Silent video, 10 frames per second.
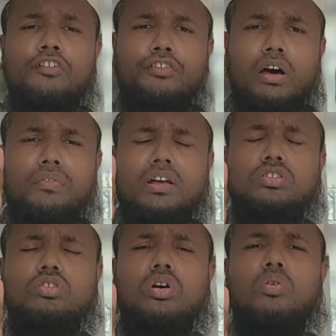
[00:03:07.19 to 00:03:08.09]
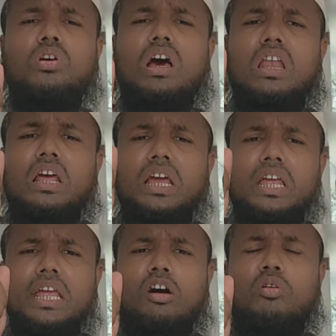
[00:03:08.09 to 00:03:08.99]
ফাবা সরুকাল
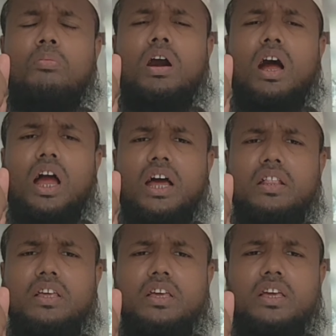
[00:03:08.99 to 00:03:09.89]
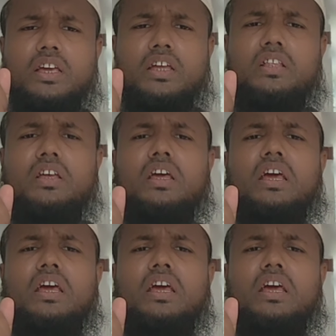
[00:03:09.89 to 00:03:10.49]
ইয়াউমা হাদিদ